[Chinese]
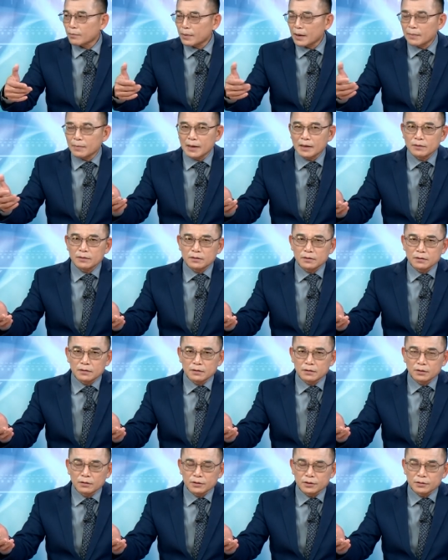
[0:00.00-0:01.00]
八百
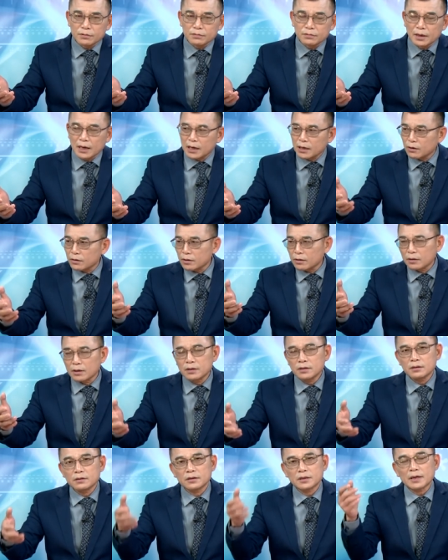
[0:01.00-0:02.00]
六十五，啊，又有
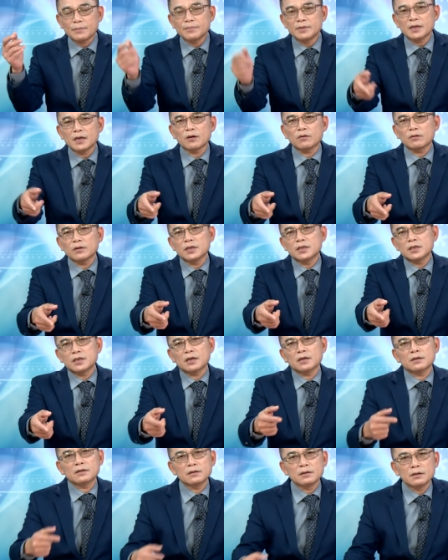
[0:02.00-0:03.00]
人站下起一
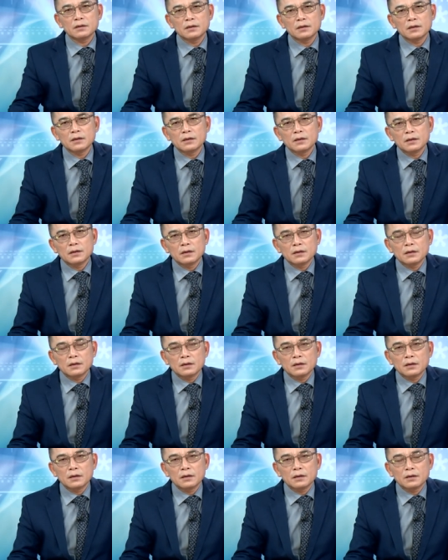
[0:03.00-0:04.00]
千。
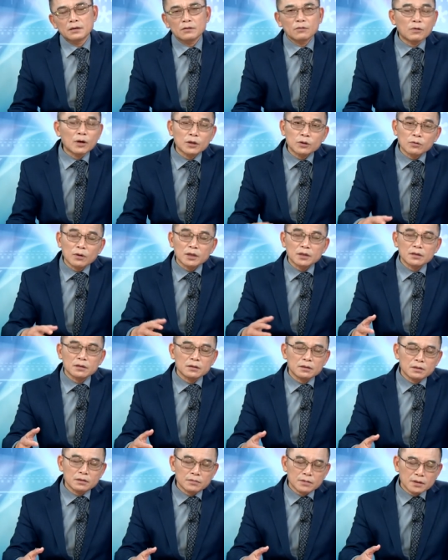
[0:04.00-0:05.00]
话大，
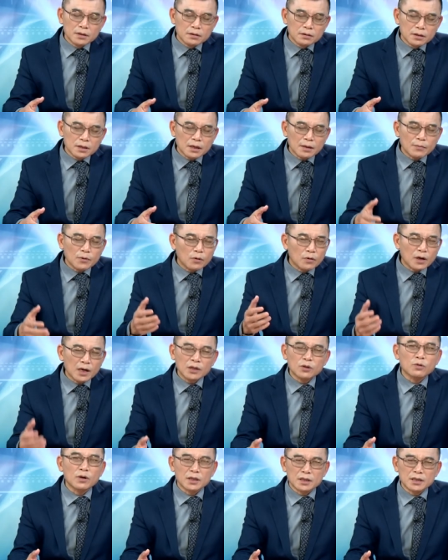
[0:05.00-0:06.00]
因为你若无
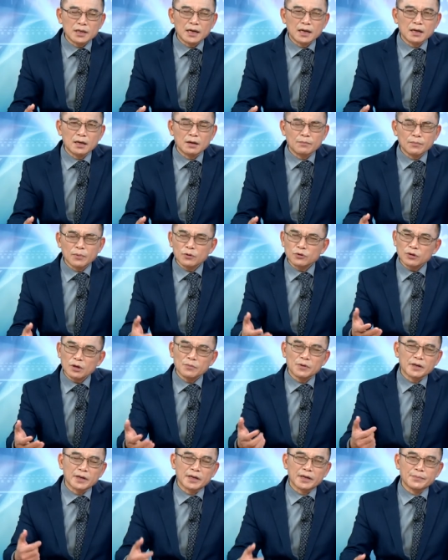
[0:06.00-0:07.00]
发较大声咧，报纸
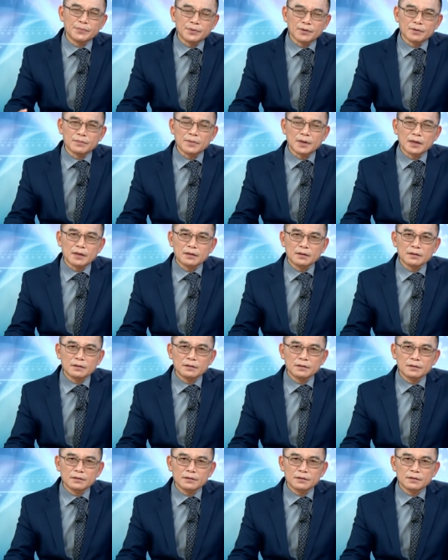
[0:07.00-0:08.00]
袂，甲你报嘛。
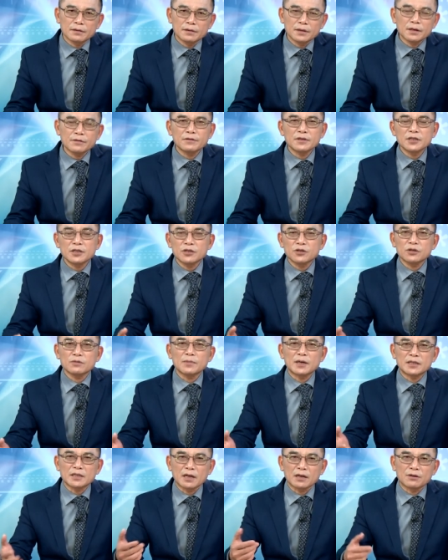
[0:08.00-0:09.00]
你的分析师
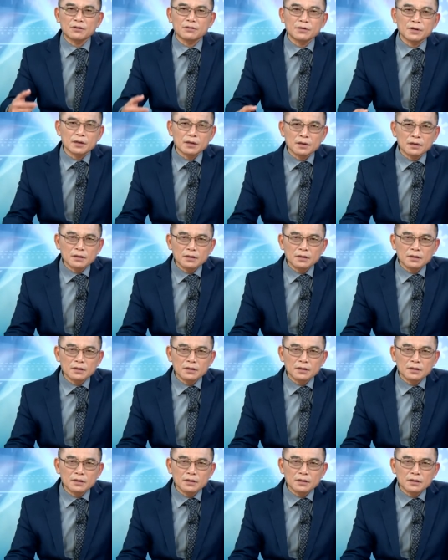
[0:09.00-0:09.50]
嘛，真可怜。